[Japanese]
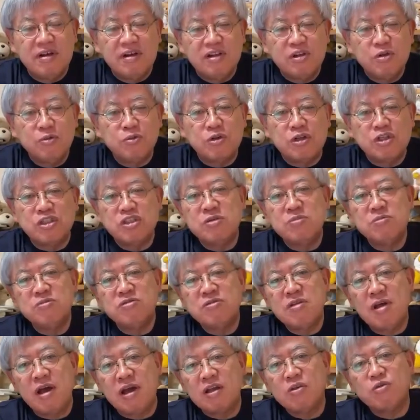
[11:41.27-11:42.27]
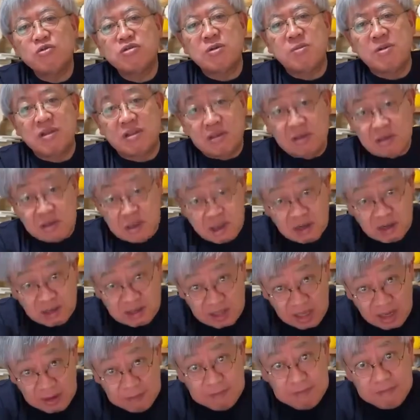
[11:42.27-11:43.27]
でもね、新聞では愛子様っていうか
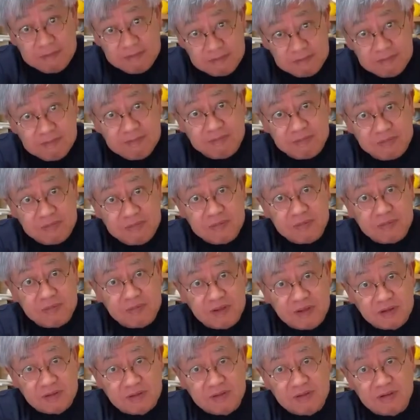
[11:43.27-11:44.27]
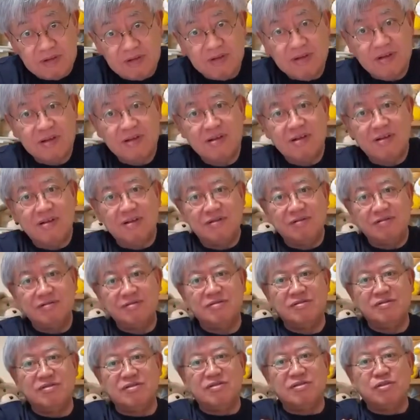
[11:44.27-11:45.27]
ね、の宮様。う
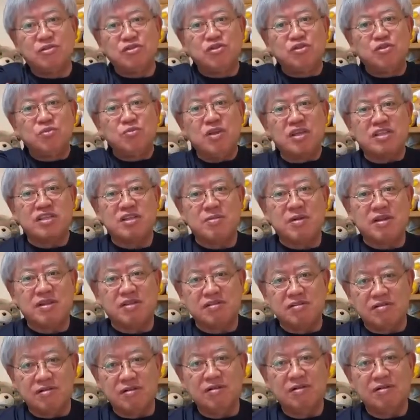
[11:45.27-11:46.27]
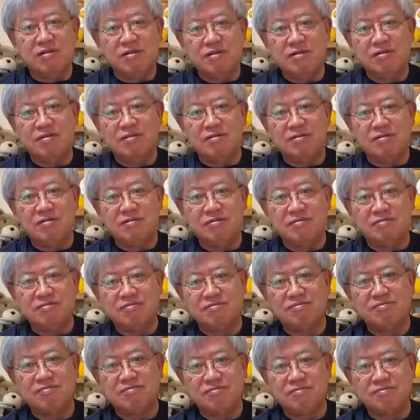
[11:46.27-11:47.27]
ん、年宮様っていうの
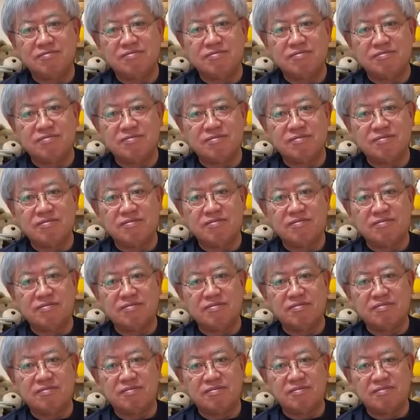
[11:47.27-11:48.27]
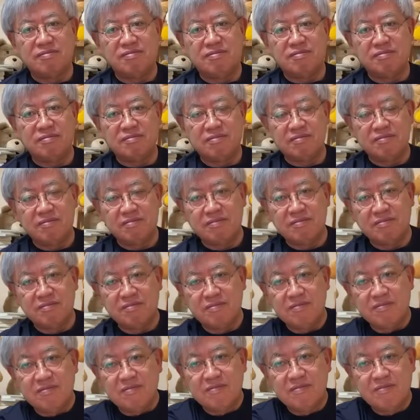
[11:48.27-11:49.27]
年の宮愛子内親王殿
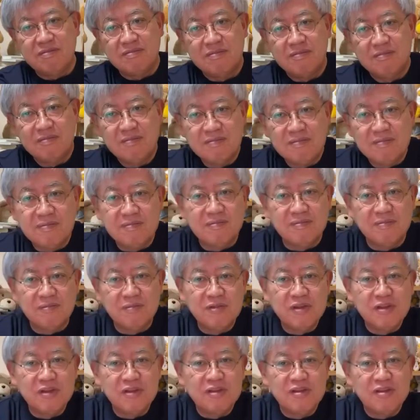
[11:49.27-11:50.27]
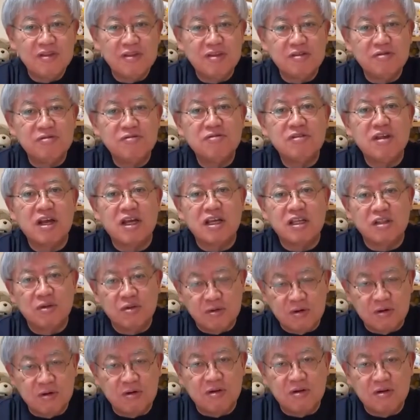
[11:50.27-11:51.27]
下。うん。って言うんだけ
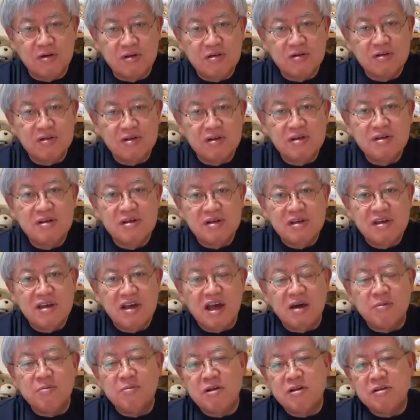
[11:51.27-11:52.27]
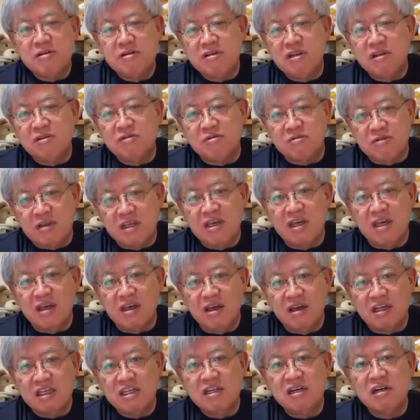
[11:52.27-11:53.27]
ど、あんまり言ってるとね、
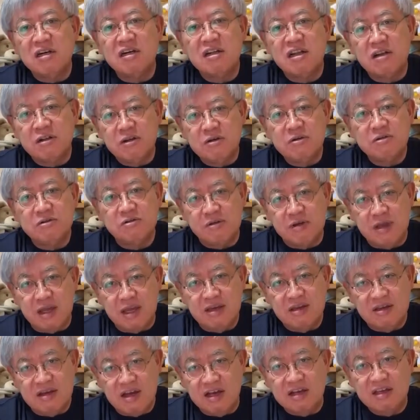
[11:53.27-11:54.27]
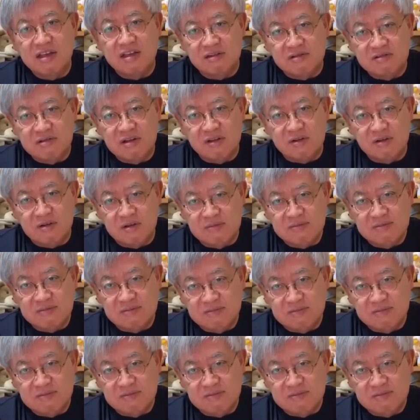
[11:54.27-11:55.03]
嫌われるよ、それ。はっきり言うけど。